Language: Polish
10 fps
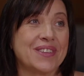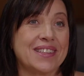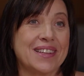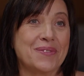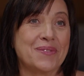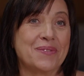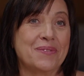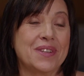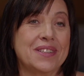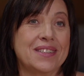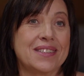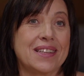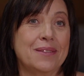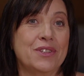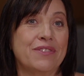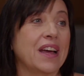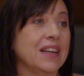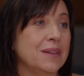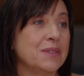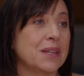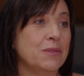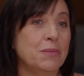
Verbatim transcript: chce być z kimś fajnym, z kimś